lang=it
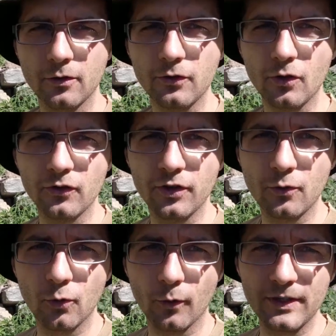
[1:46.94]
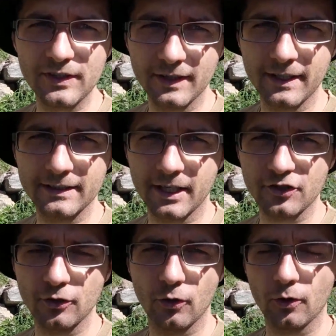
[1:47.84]
Non sono sicuro vi siano delle
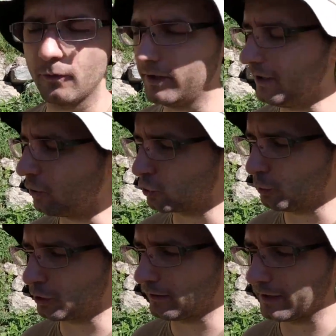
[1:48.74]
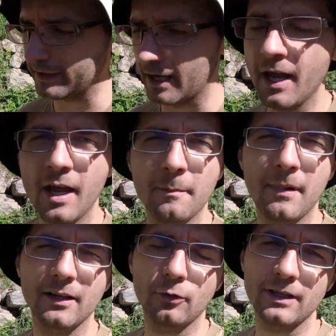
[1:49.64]
tracce d'oro, vi dico subito la verità,
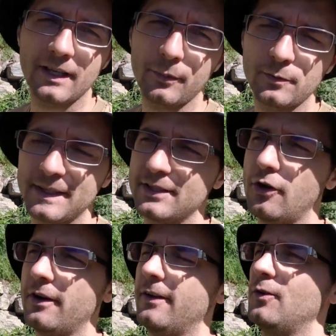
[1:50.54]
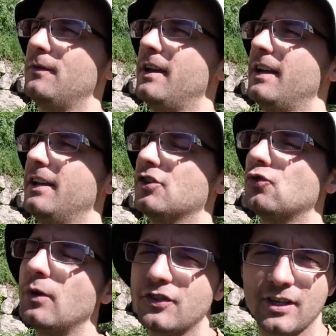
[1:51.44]
ma durante la prospezione non vi è
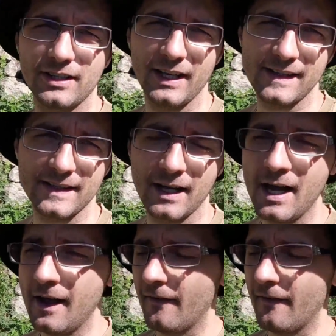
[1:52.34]
nessuna certezza.